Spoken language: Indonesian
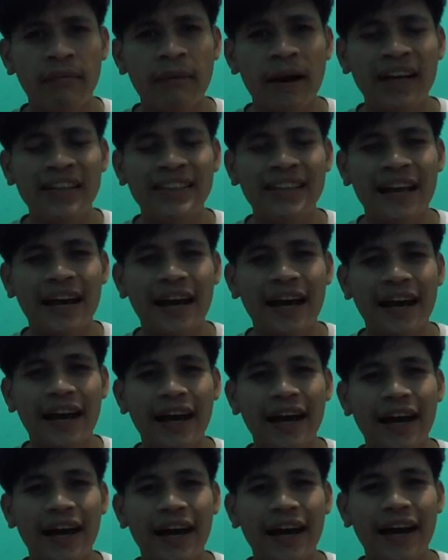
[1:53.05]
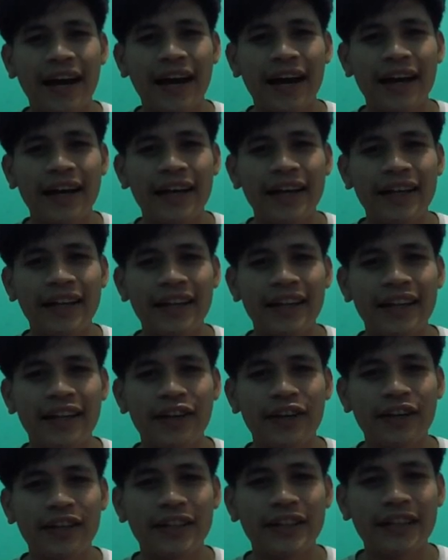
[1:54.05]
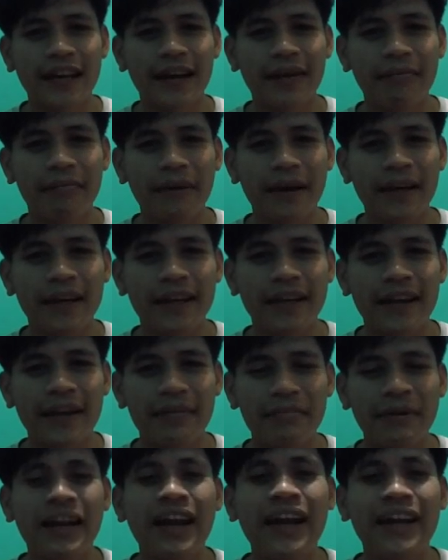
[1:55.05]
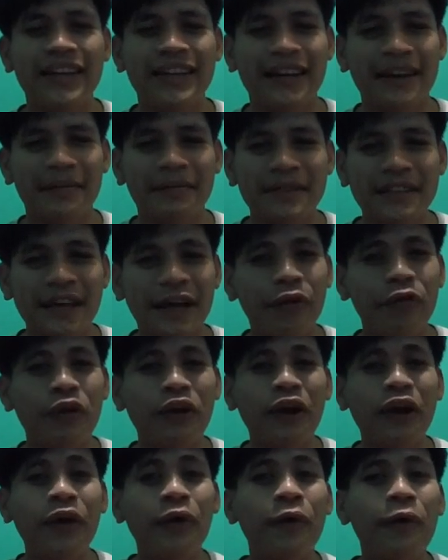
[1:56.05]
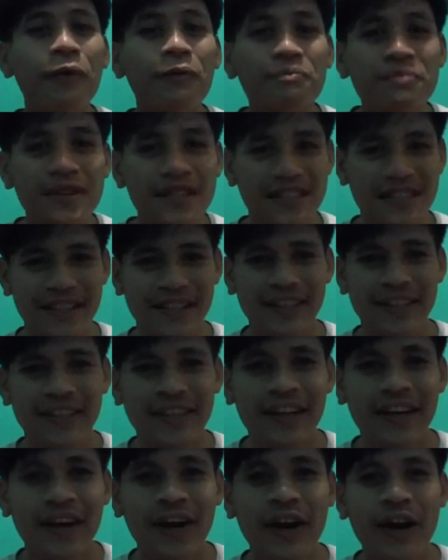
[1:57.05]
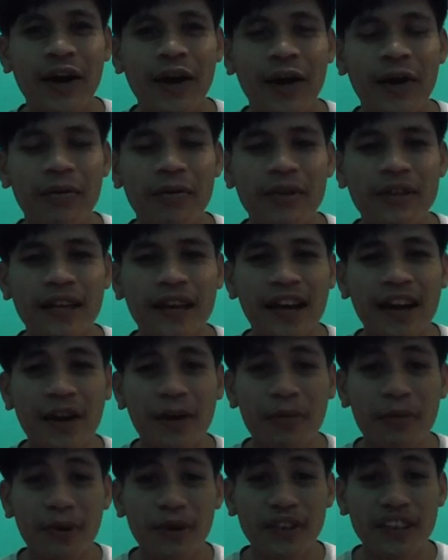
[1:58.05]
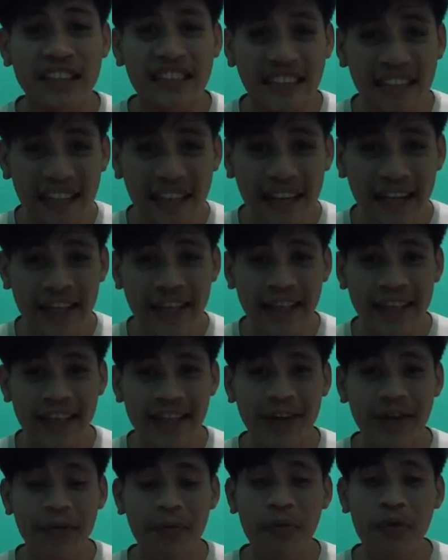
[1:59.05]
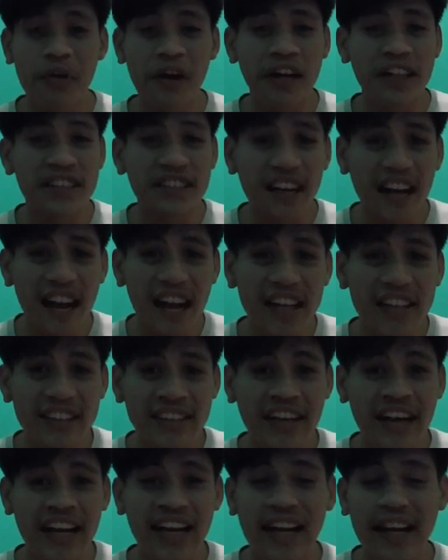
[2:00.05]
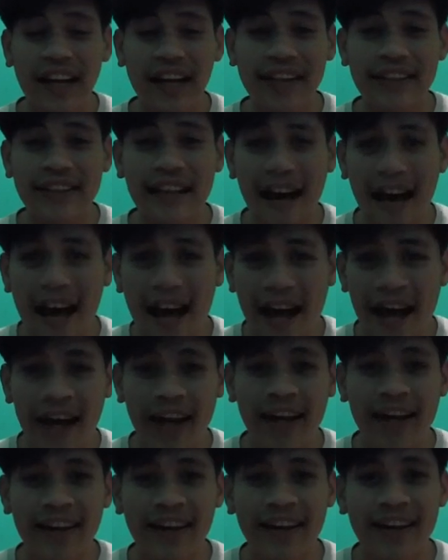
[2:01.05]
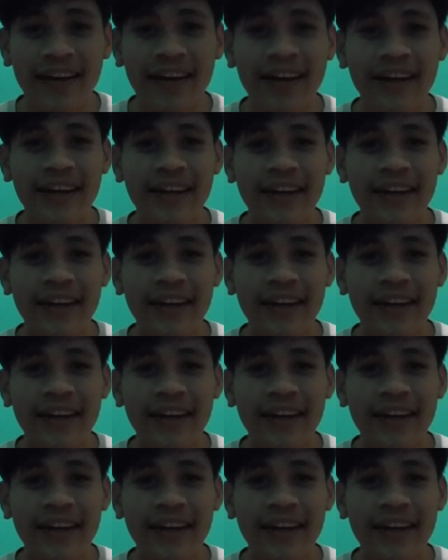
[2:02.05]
bahasa Indonesia yang baik dan benarnya menyalurkan hobi hobi saya ngomong sendiri ngomong gak jelas nggak ada kerjaan